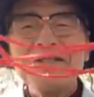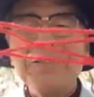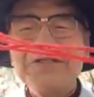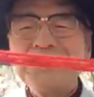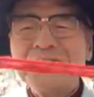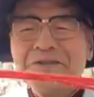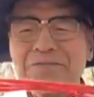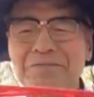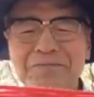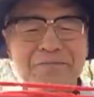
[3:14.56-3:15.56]

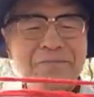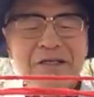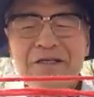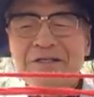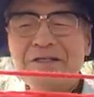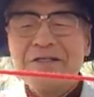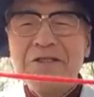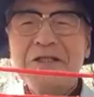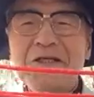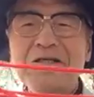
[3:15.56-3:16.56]

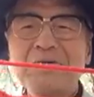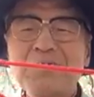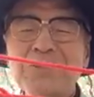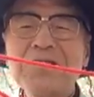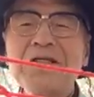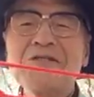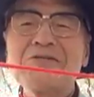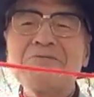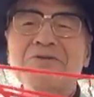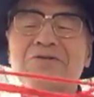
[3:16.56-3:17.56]
12の2手で
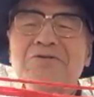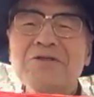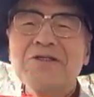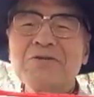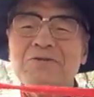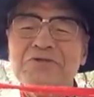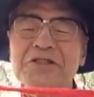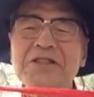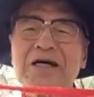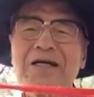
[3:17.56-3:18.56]
済むというねちょっと不
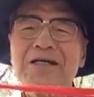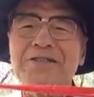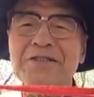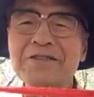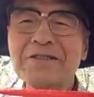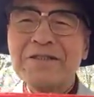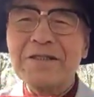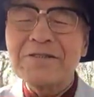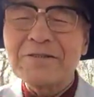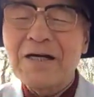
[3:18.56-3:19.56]
思議な話
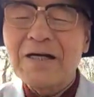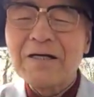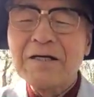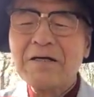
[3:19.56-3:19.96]
ですが、